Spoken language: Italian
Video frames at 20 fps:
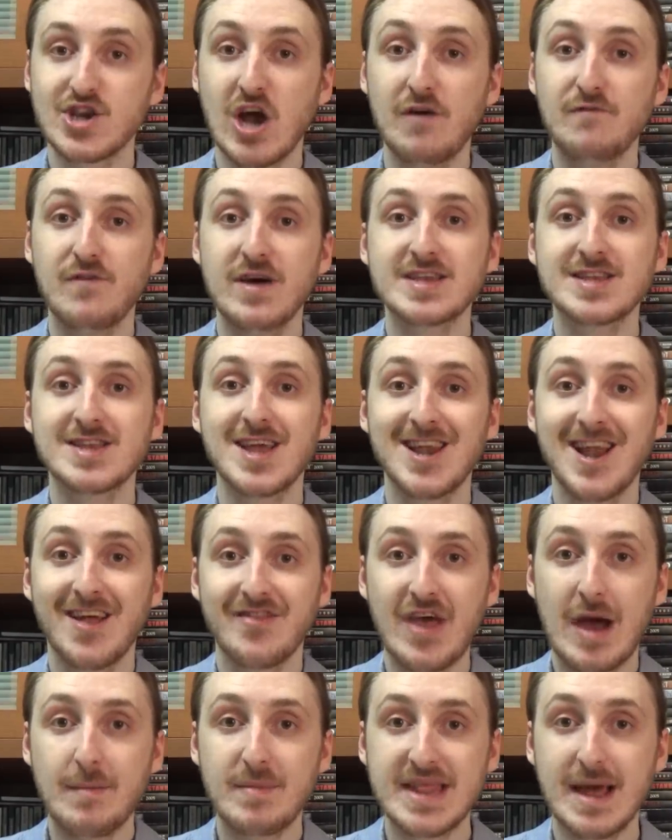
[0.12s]
Ciao fans della
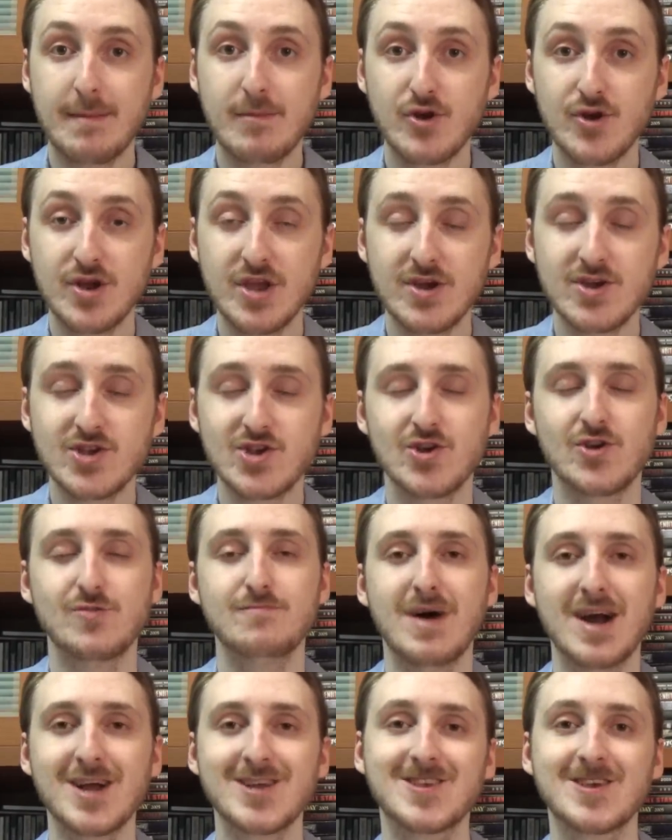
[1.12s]
WWE, io sono
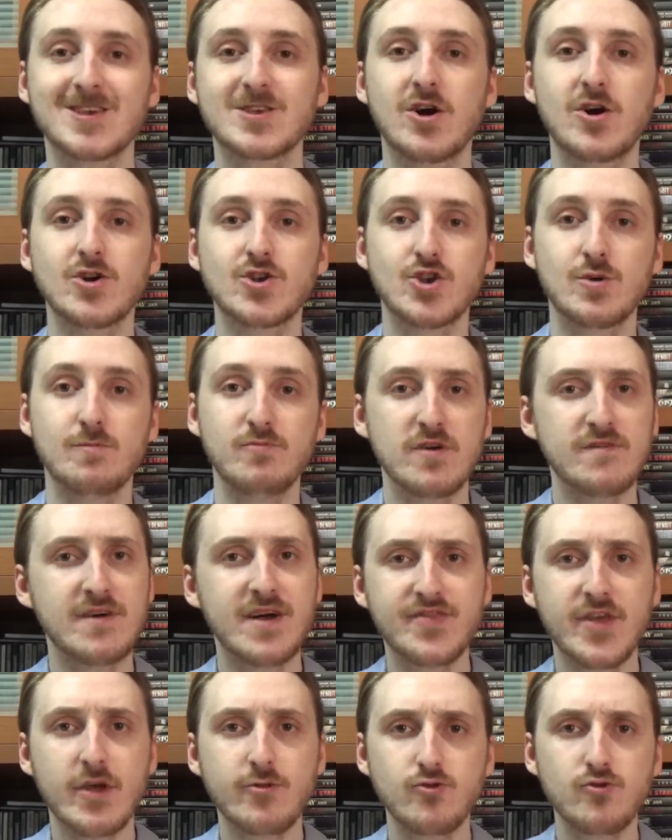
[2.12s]
maxisawesome
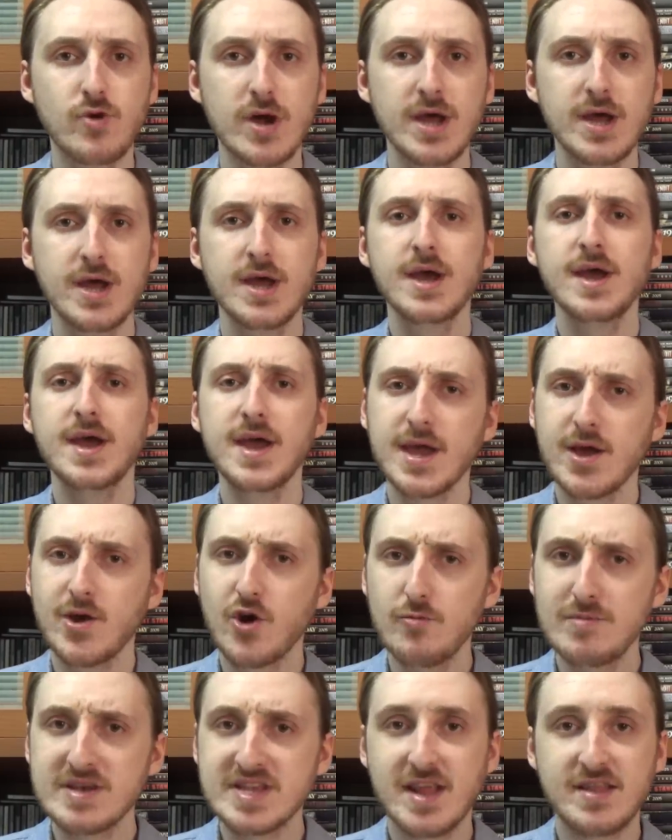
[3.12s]
92 e
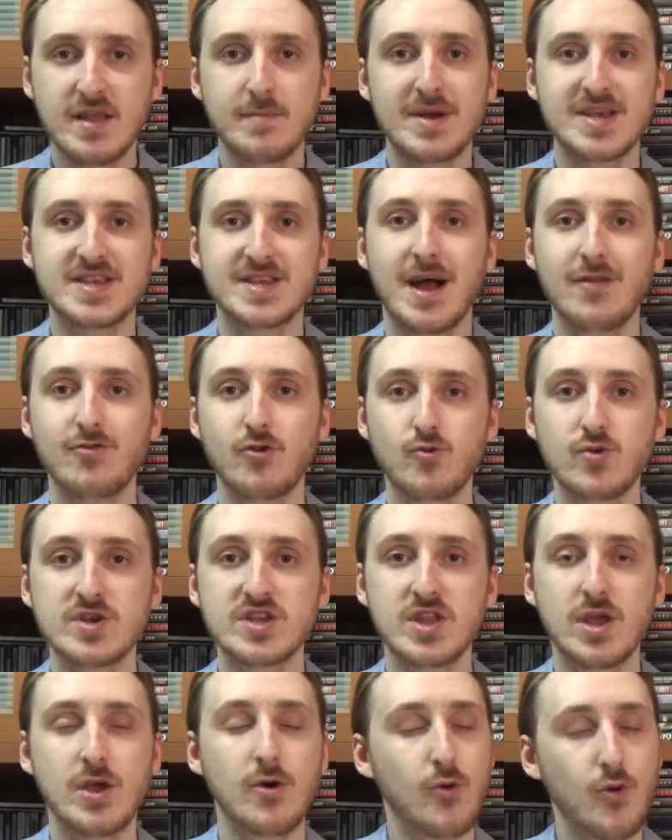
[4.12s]
come state passando
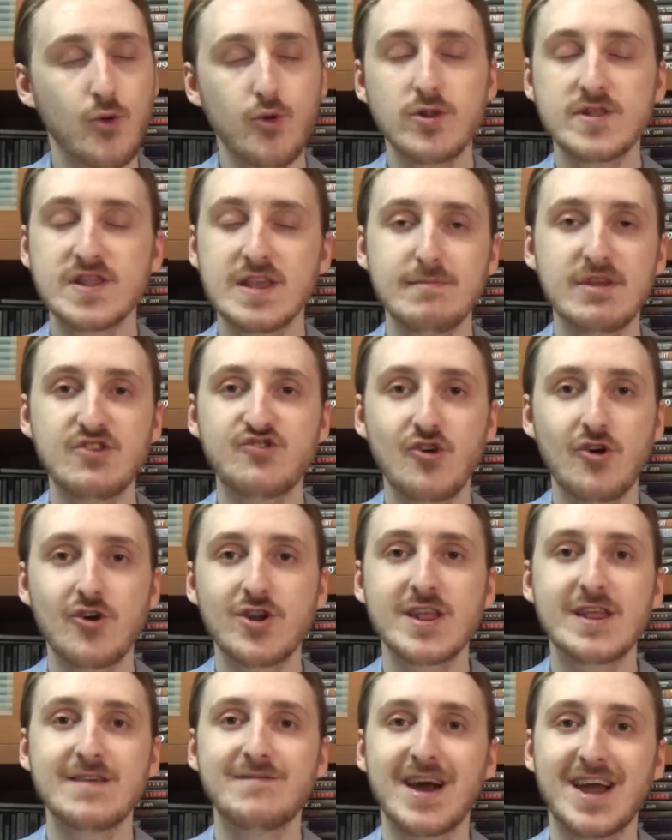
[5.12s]
questi ultimi
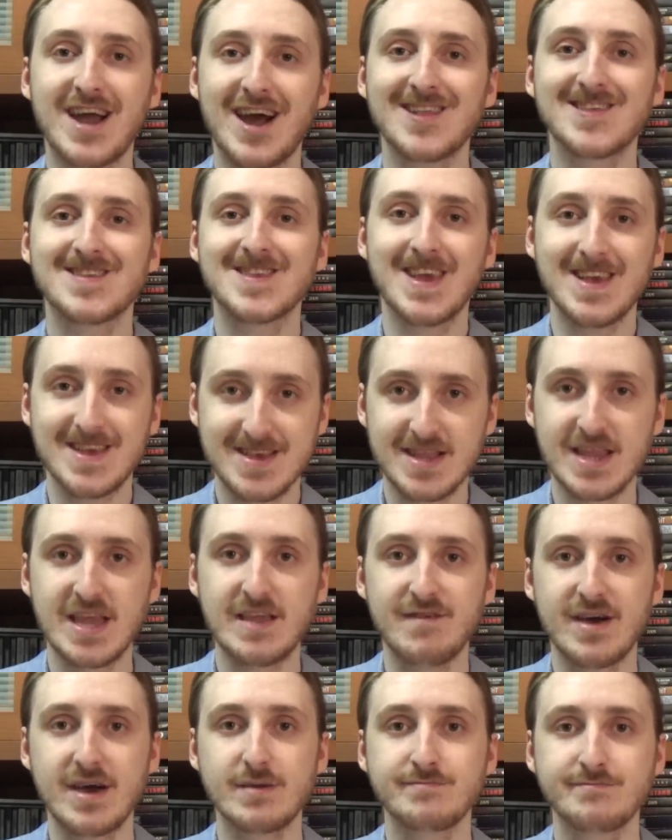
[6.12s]
giorni di vacanze
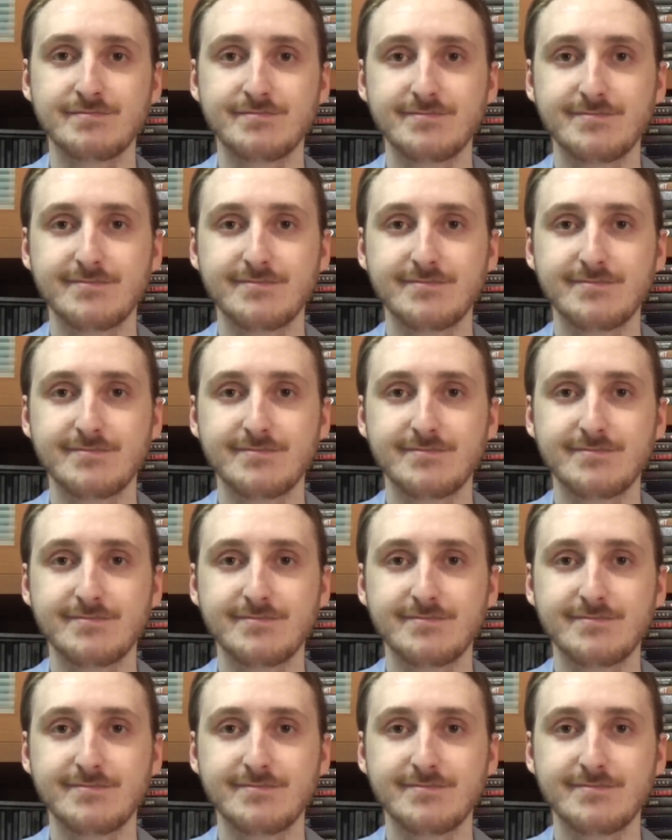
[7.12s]
estive?